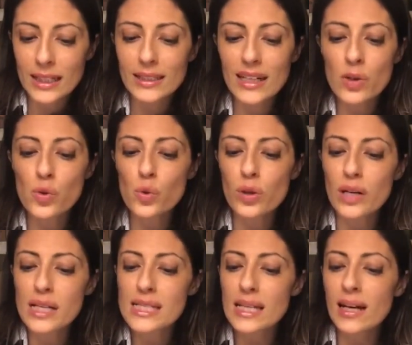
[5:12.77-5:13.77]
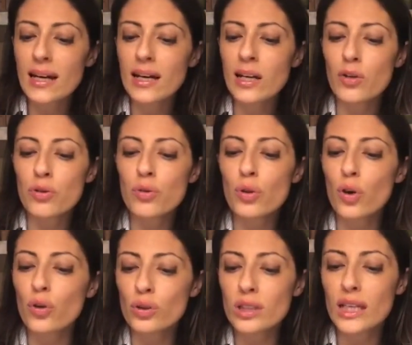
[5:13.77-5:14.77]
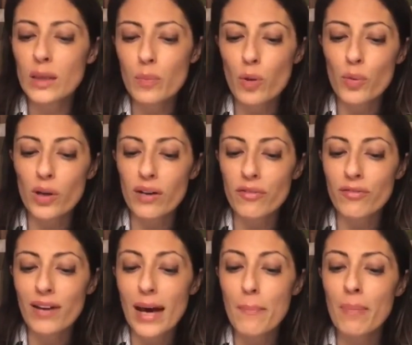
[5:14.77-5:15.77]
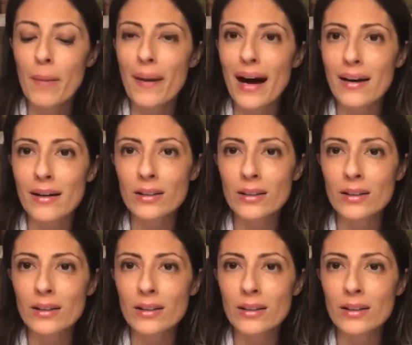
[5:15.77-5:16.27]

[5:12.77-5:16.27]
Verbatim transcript: Tra zucchero e saccarino ognuno condì il proprio caffè e papà,